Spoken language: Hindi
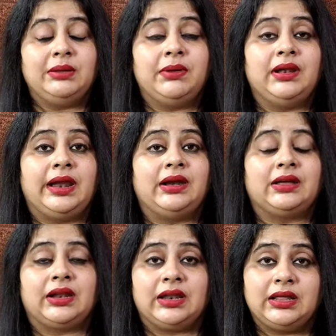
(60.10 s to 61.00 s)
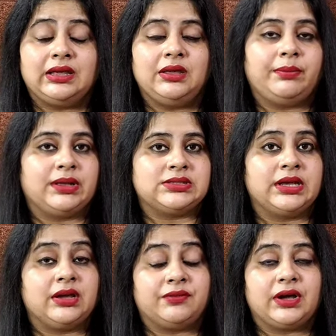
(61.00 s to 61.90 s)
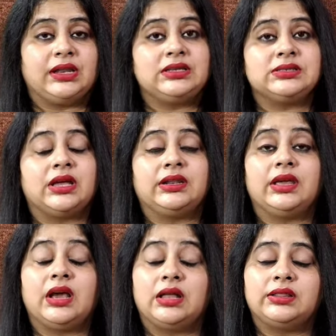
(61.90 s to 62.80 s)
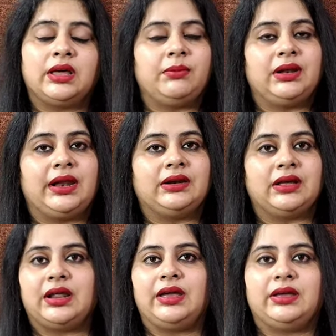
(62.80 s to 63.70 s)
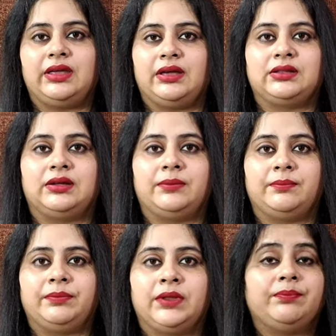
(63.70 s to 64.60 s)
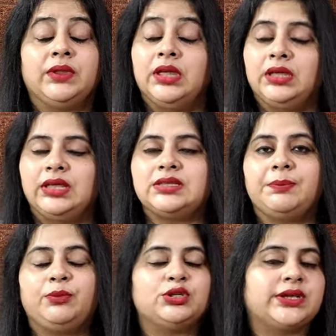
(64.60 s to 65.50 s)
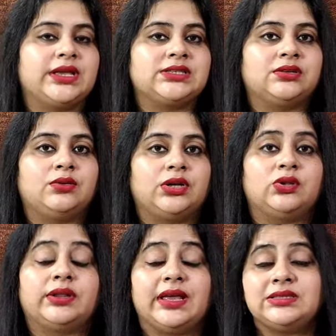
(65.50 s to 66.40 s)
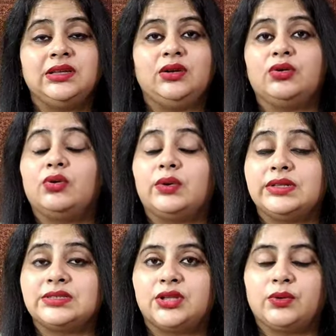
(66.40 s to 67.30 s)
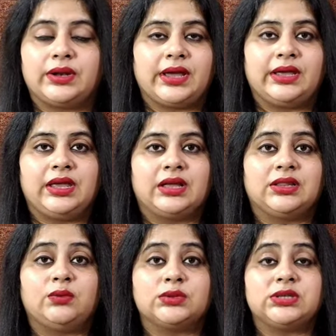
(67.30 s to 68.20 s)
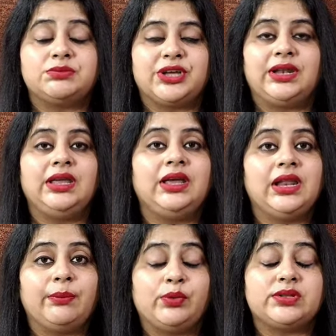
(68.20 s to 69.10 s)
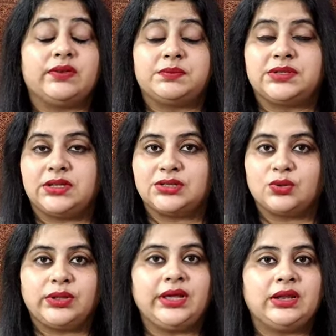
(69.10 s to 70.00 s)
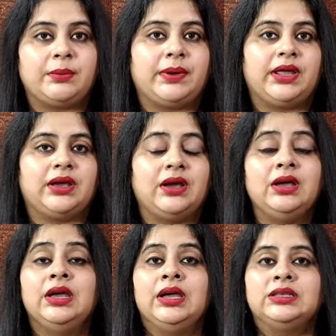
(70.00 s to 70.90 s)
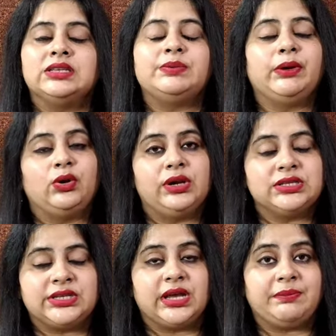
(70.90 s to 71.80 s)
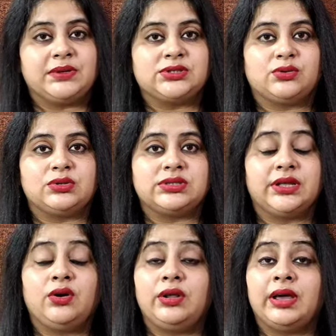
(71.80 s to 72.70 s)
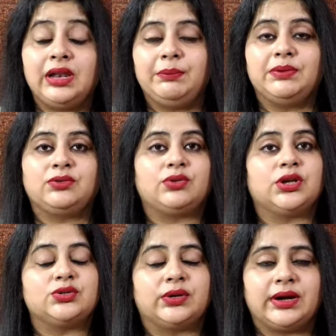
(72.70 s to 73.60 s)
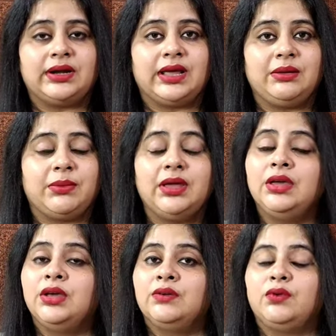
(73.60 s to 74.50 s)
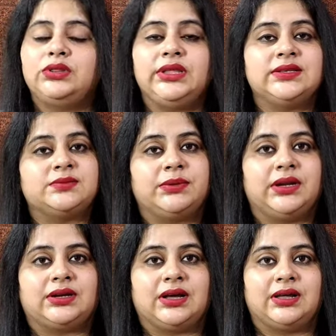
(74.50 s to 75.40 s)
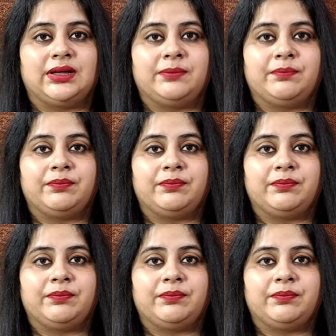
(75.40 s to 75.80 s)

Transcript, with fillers: दिल्ली में लैंड कराने की बजाय अफगानिस्तान के कांधार में लैंड कराया गया था ये सब कुछ कैसे हुआ था और कैसे इन लोगों को रेस्क्यू कराया गया था वो सब जानने के लिए आपको इस वेब सीरीज को देखना पड़ेगा जिसमें टोटल छह एपिसोड्स हैं और हर एपिसोड का जो रन टाइम है वो तीस मिनट का है